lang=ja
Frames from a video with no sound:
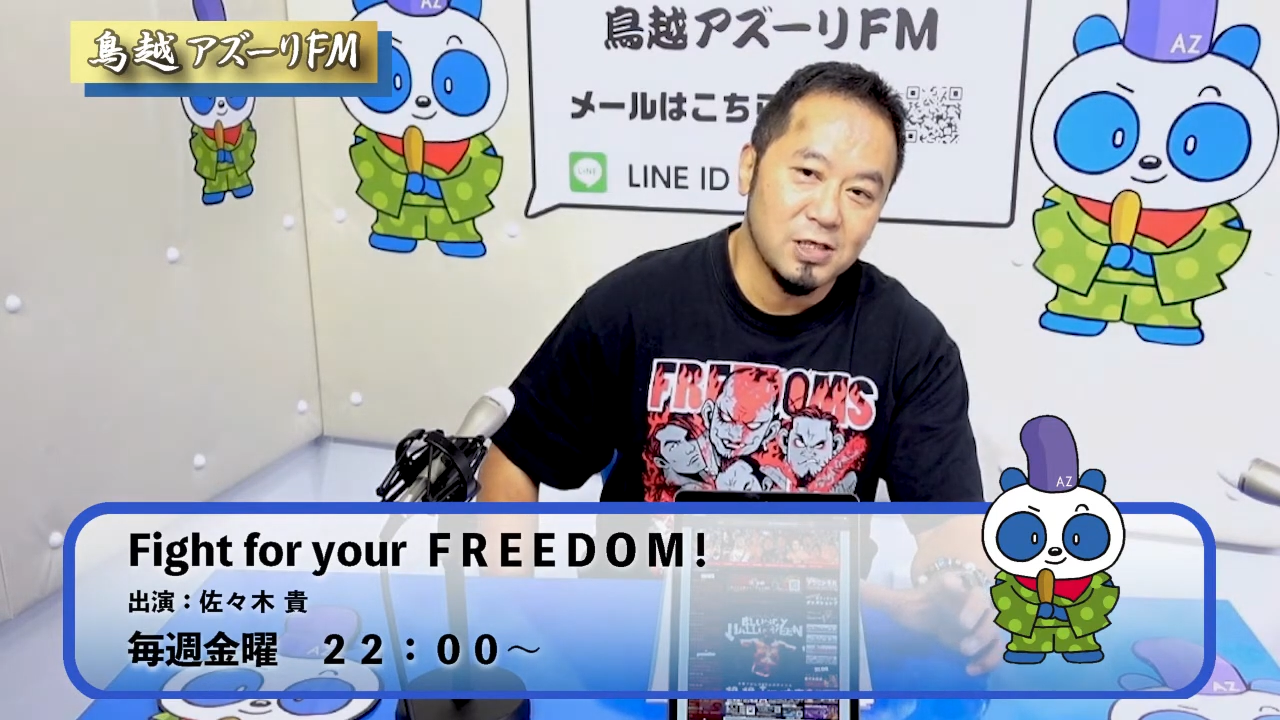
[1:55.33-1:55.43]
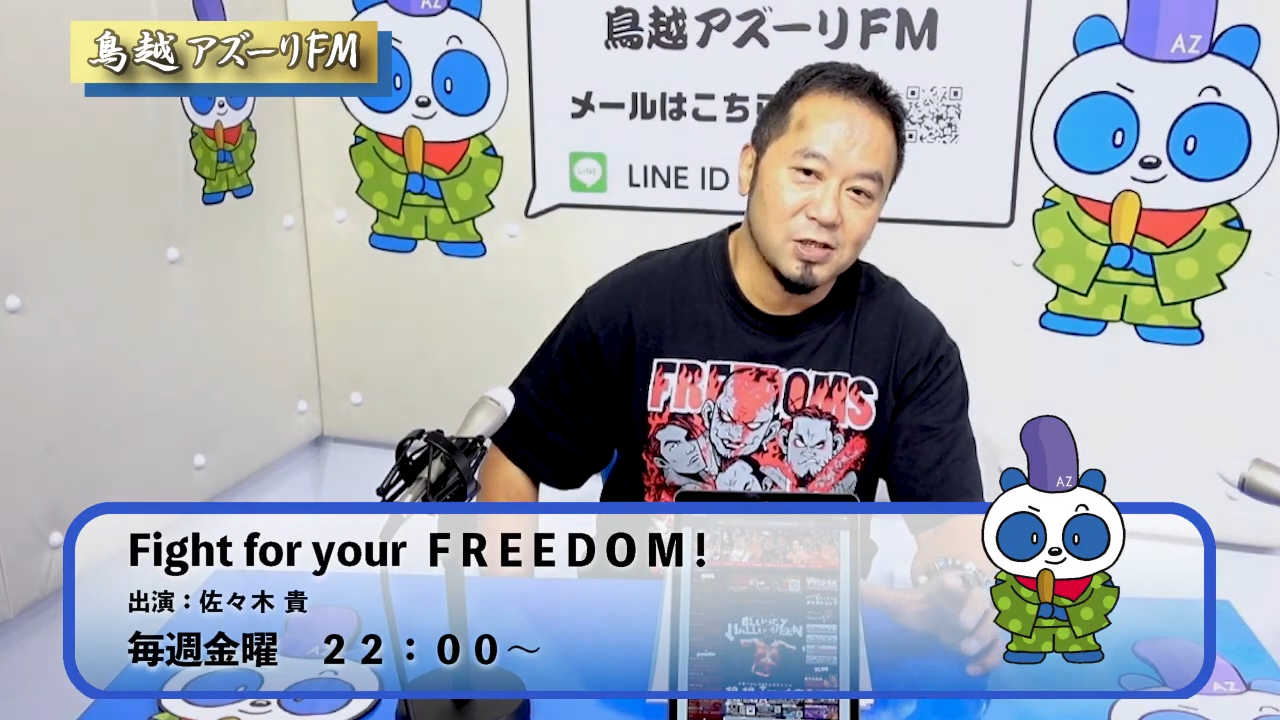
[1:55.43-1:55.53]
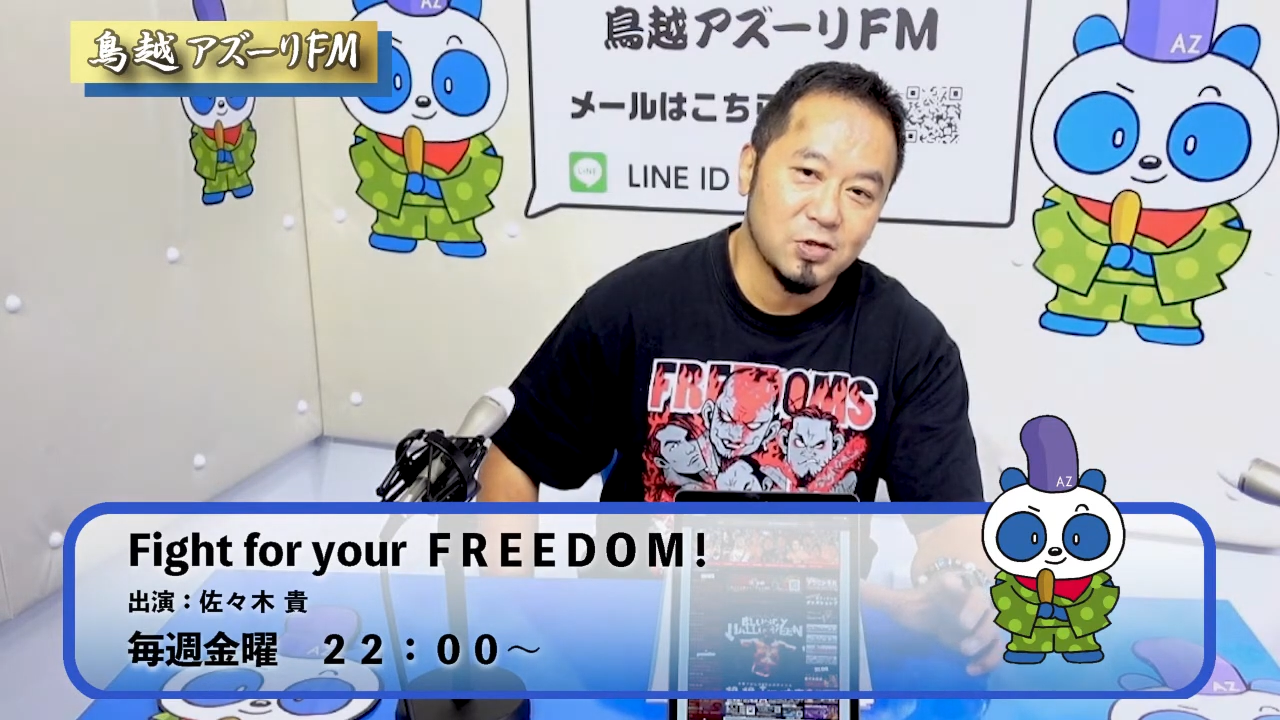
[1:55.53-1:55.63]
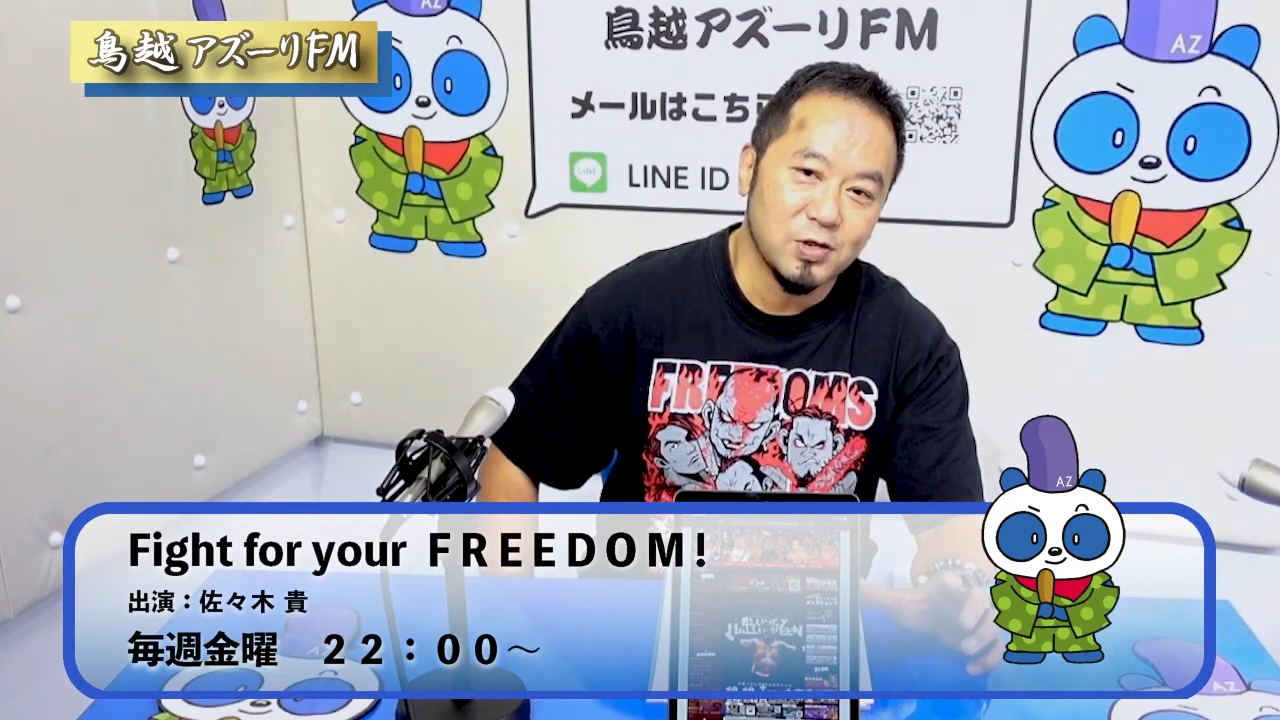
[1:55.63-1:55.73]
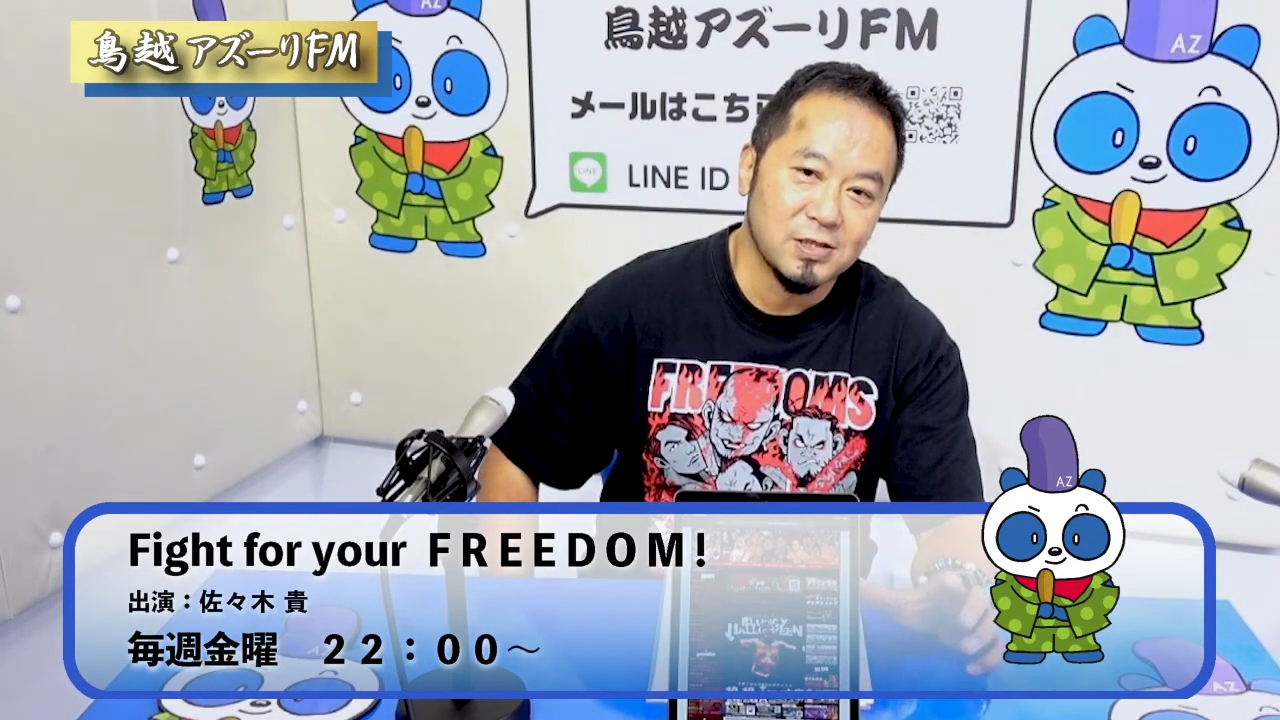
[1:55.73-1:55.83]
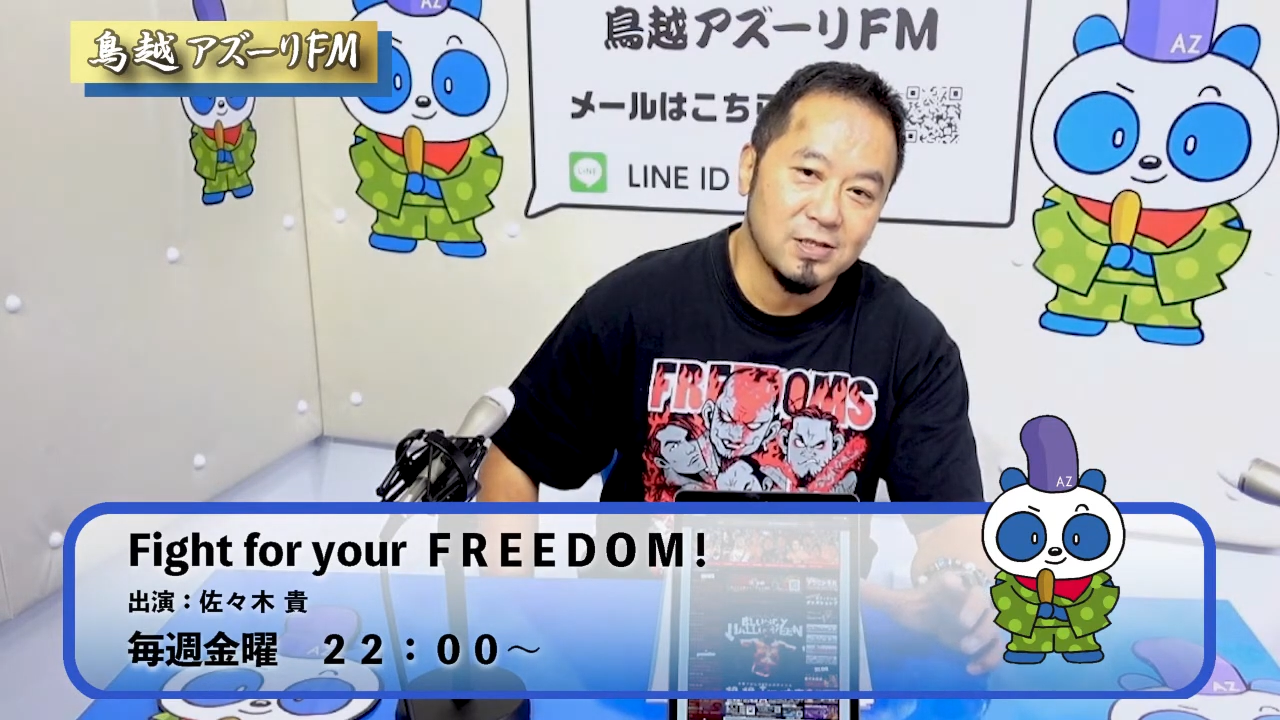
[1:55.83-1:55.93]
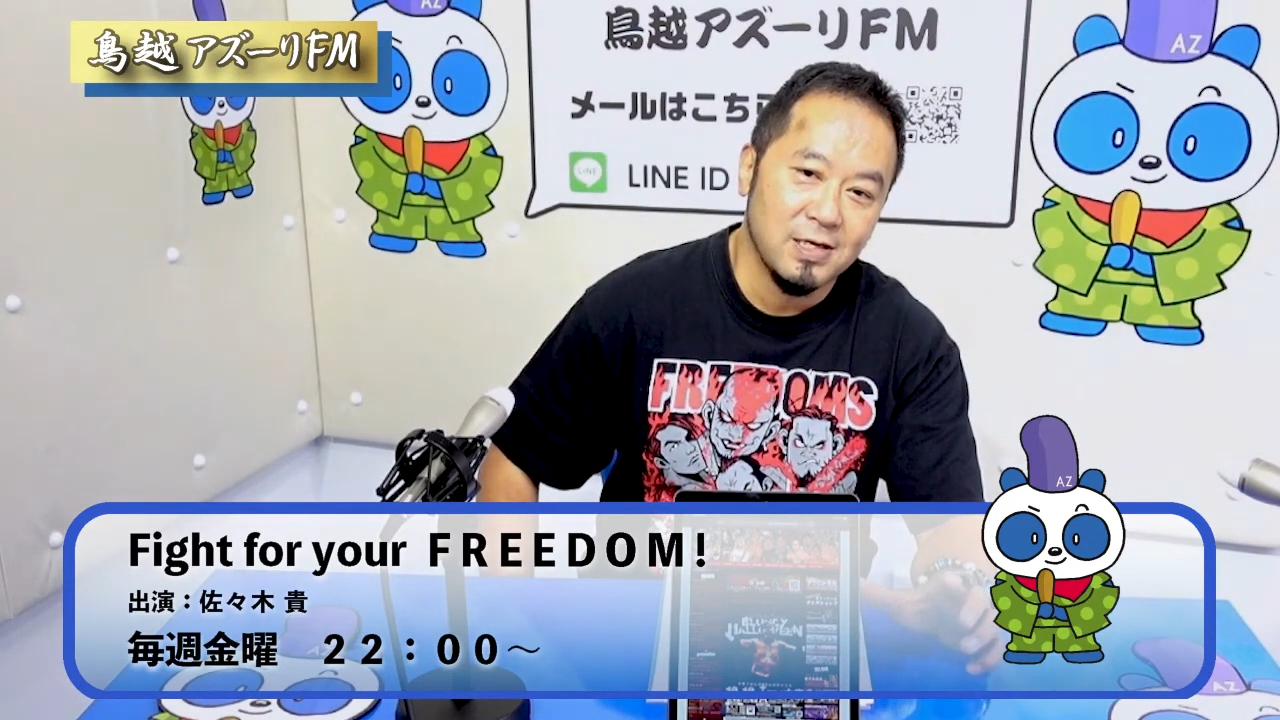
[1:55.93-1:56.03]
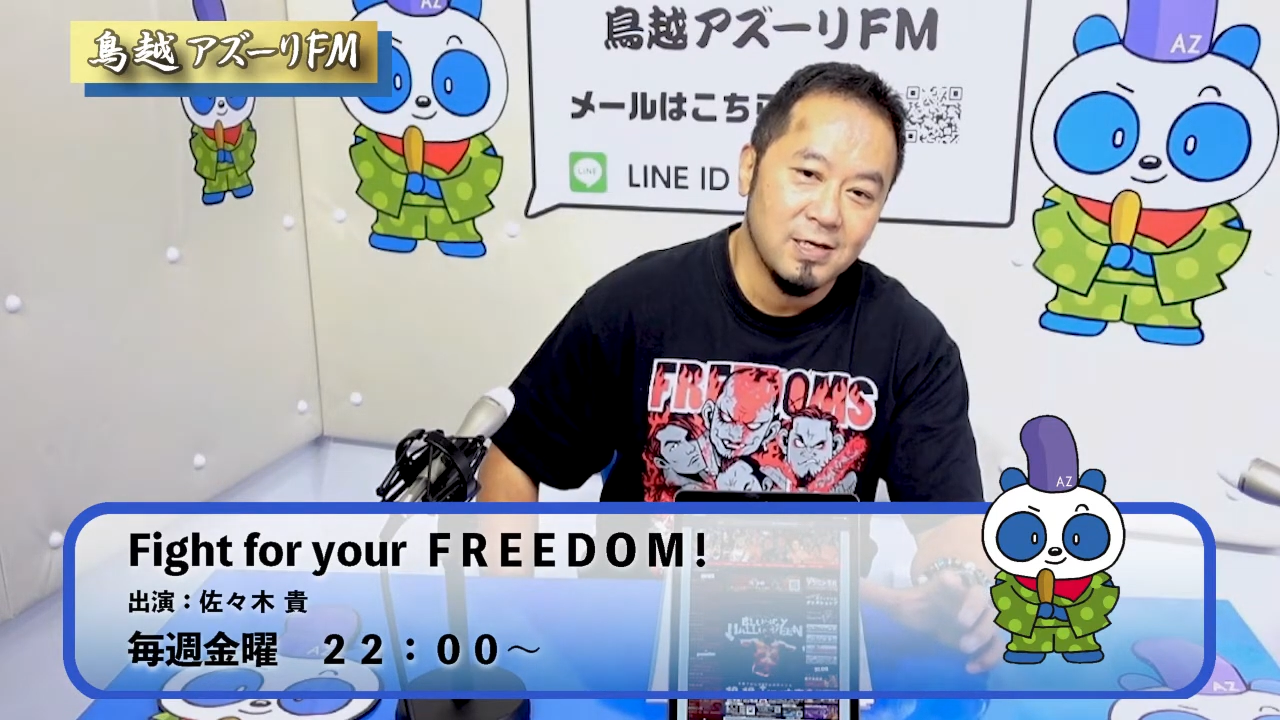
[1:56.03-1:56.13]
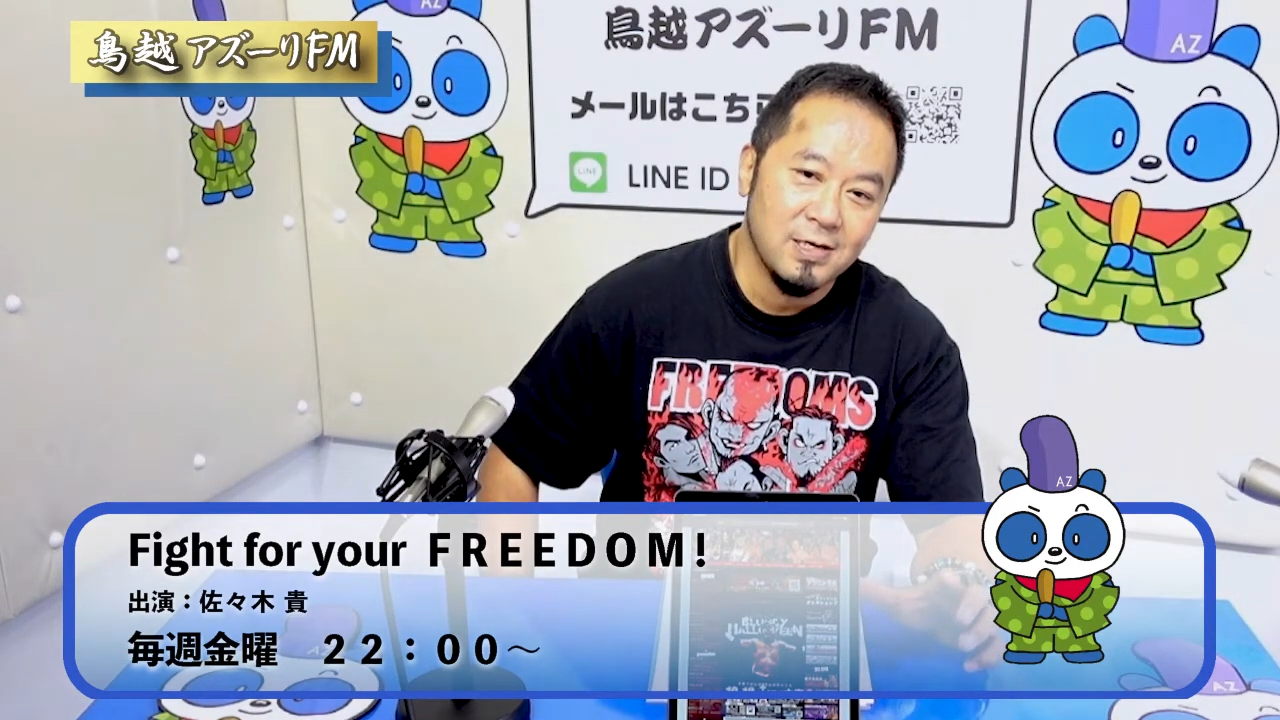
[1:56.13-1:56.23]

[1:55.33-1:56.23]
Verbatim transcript: 手のですね、